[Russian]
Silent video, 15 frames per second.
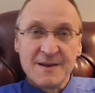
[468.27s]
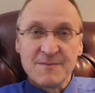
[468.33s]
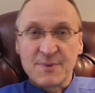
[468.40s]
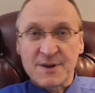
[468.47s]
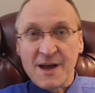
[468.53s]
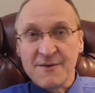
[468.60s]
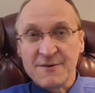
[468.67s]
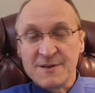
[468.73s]

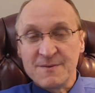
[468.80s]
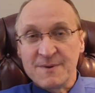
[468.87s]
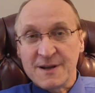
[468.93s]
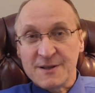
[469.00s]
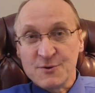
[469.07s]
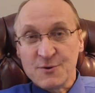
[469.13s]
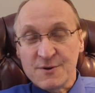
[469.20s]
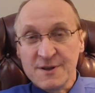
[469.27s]
правилам,
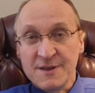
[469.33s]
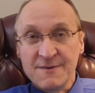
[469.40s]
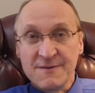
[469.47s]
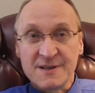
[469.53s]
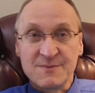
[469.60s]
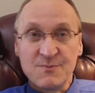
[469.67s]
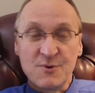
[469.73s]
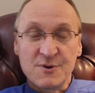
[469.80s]
которых
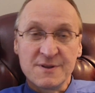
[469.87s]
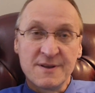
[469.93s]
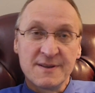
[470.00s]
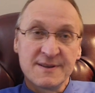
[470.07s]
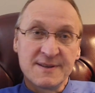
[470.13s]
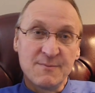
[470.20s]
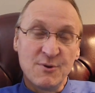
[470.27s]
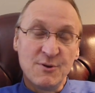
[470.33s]
невозможно
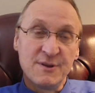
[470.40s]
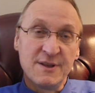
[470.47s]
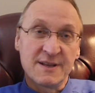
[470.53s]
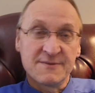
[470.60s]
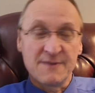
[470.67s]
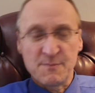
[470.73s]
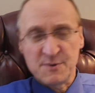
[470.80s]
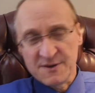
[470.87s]

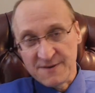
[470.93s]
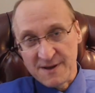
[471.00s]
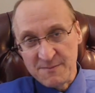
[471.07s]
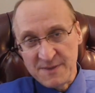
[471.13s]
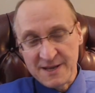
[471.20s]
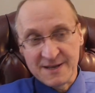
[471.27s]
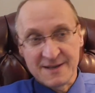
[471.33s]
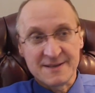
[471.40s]
соблюдать. Вообще в
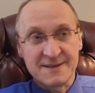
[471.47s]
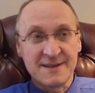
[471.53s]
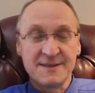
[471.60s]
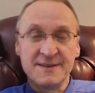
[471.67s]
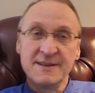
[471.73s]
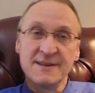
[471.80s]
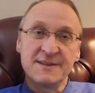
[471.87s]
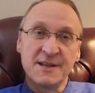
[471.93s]
Америке
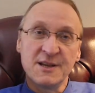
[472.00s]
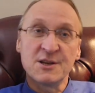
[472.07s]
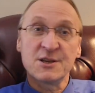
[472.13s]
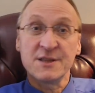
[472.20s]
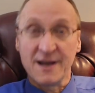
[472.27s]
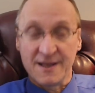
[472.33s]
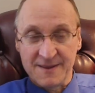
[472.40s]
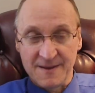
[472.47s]
здесь есть три
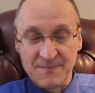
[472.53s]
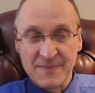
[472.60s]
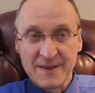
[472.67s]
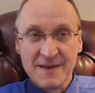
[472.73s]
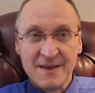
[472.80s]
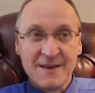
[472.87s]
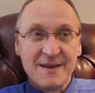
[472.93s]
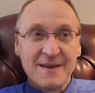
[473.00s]
штата –
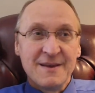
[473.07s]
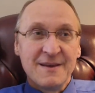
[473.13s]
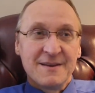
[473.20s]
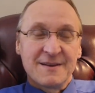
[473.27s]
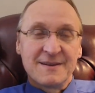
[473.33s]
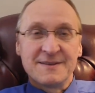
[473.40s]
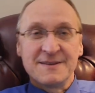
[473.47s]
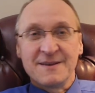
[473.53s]

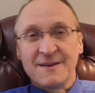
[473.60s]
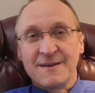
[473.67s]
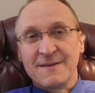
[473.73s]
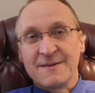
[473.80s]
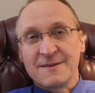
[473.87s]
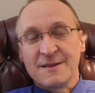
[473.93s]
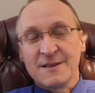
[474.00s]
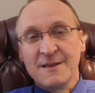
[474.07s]
где
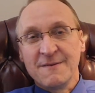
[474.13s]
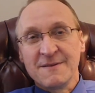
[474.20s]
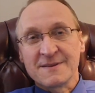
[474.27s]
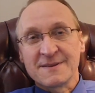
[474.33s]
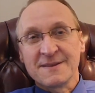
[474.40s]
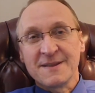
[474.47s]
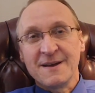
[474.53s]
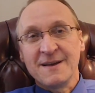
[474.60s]

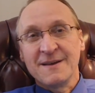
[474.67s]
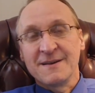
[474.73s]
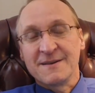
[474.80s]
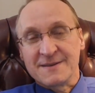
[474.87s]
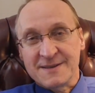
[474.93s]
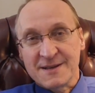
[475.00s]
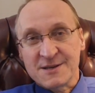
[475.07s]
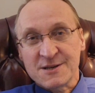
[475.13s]
левизна
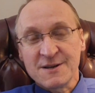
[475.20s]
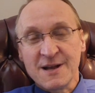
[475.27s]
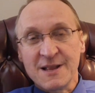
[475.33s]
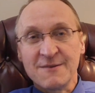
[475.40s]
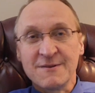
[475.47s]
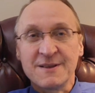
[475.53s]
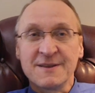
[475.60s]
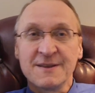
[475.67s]

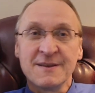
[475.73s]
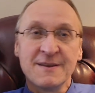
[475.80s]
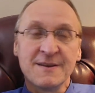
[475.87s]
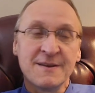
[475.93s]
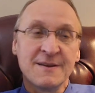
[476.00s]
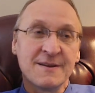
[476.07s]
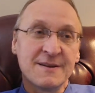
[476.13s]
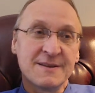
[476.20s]
зашкаливает,
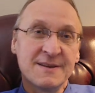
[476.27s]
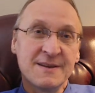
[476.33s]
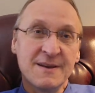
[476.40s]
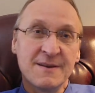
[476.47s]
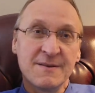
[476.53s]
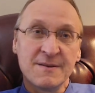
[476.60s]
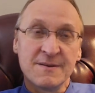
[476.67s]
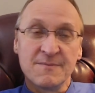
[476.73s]
и
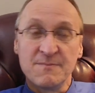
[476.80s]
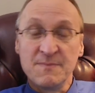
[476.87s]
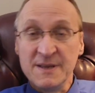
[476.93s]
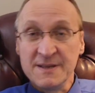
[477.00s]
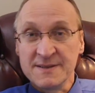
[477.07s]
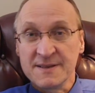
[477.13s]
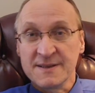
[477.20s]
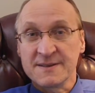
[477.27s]
где э,
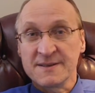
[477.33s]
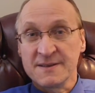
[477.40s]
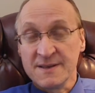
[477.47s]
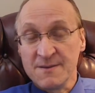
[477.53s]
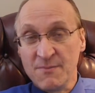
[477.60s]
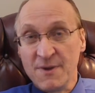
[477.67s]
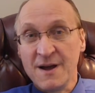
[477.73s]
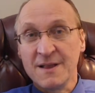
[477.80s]
бизнес
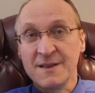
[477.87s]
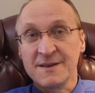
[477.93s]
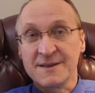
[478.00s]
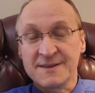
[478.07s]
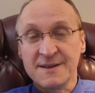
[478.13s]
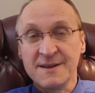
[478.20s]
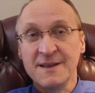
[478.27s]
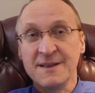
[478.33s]
и малый, и
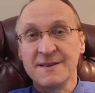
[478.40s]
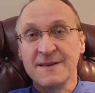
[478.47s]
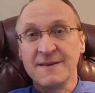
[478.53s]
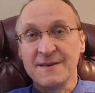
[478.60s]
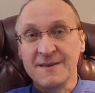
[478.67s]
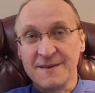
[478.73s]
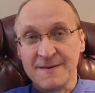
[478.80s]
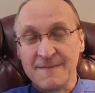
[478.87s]
средний,
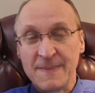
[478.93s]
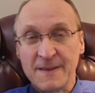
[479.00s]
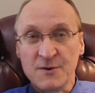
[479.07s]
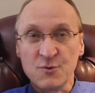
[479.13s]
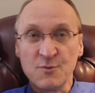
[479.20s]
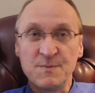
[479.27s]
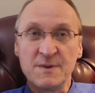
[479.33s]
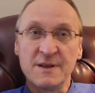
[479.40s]
и
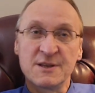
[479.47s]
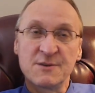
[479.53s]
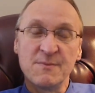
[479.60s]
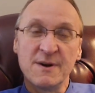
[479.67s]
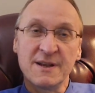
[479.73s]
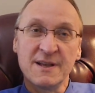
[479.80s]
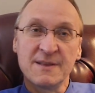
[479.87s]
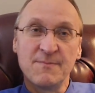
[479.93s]
крупный
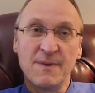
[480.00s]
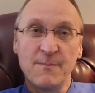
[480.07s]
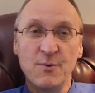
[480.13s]
чморят по